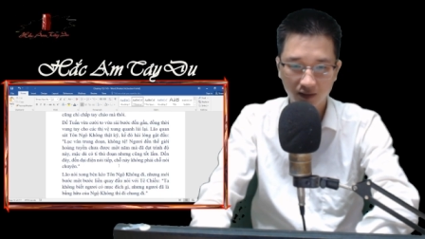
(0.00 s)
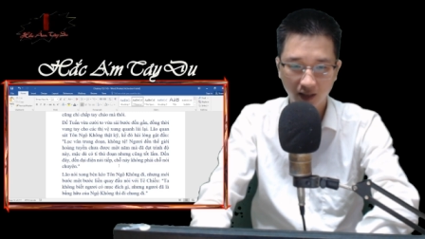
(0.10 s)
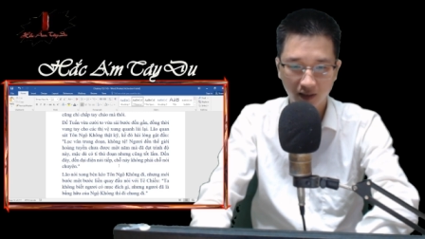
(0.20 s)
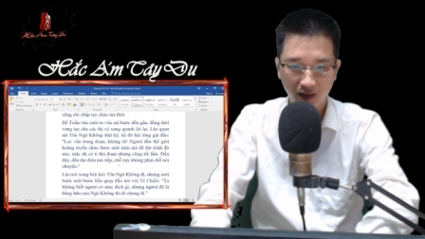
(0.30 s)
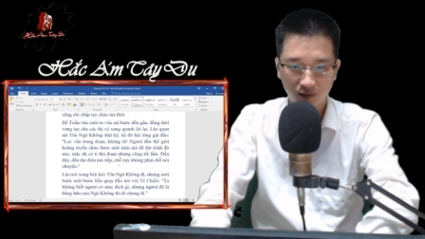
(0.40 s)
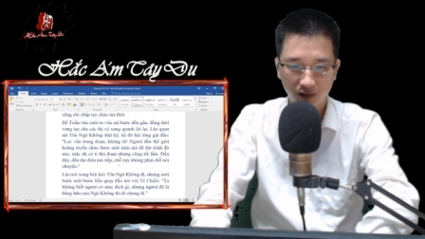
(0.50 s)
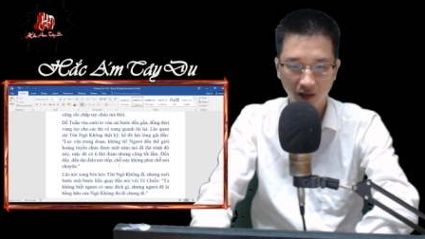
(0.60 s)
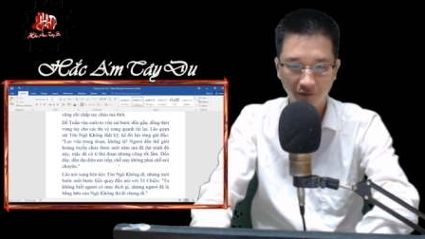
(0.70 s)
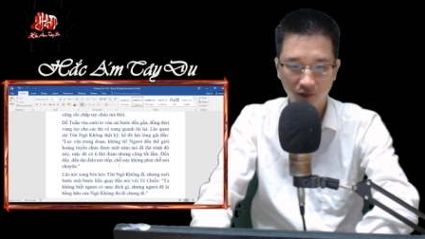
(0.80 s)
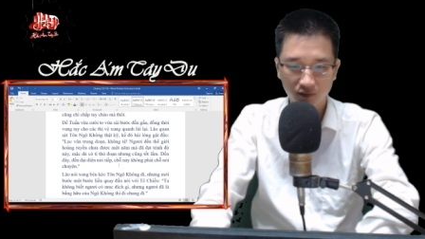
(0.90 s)
gần đồng
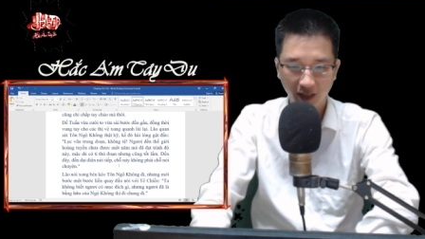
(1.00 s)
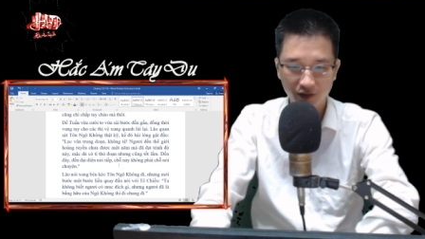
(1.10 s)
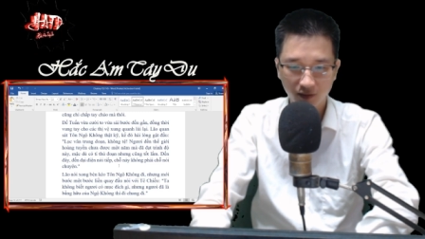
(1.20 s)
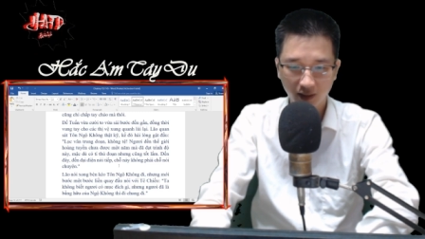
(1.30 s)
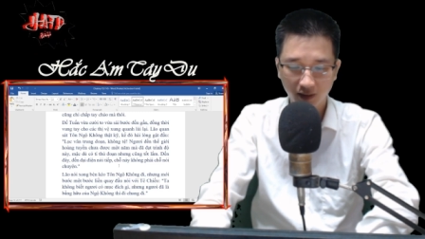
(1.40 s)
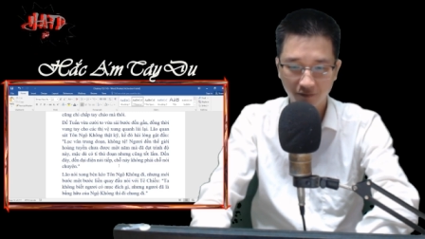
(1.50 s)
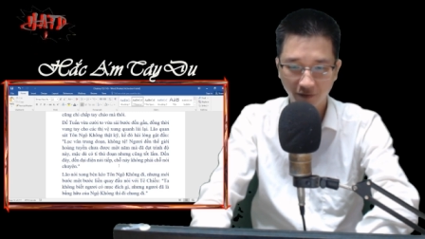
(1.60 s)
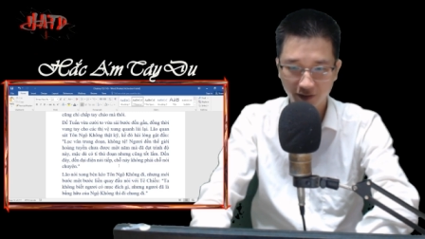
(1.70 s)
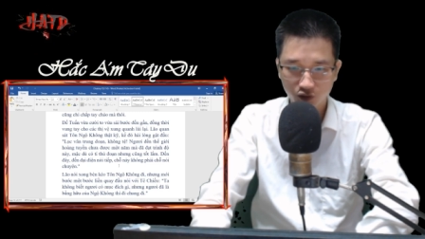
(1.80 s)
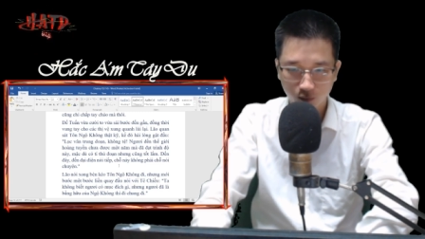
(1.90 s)
thời vung tay cho các thị
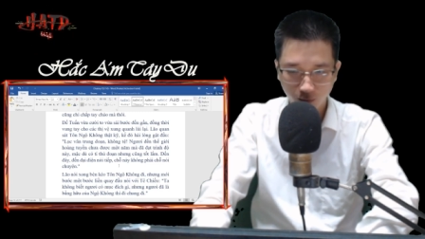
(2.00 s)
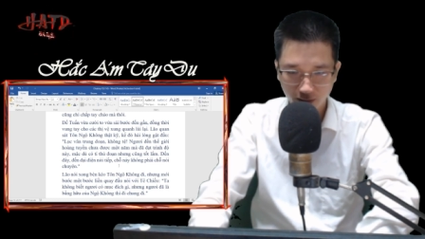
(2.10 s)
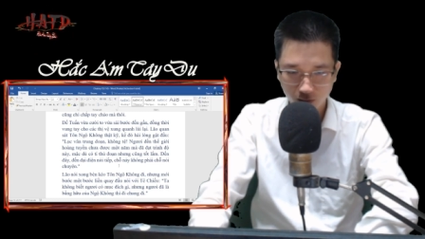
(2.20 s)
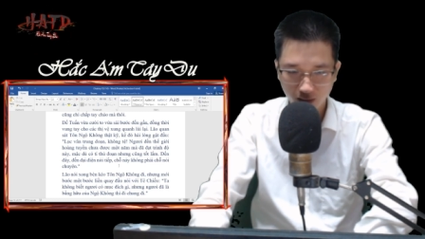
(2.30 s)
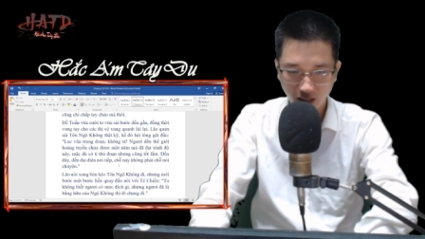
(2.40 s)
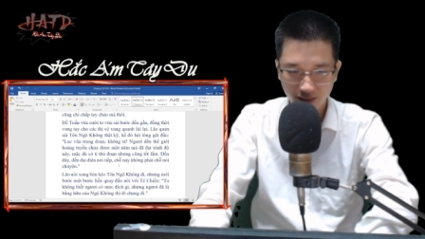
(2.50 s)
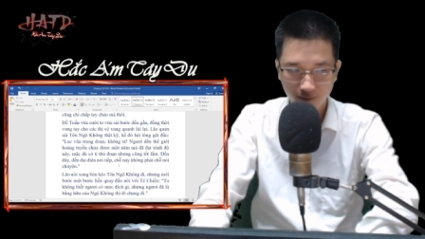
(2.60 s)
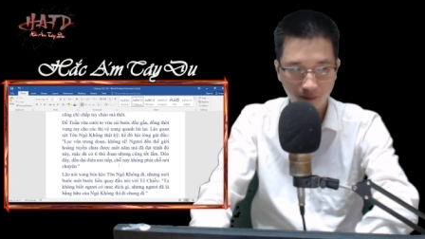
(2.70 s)
vệ xung quanh lùi lại.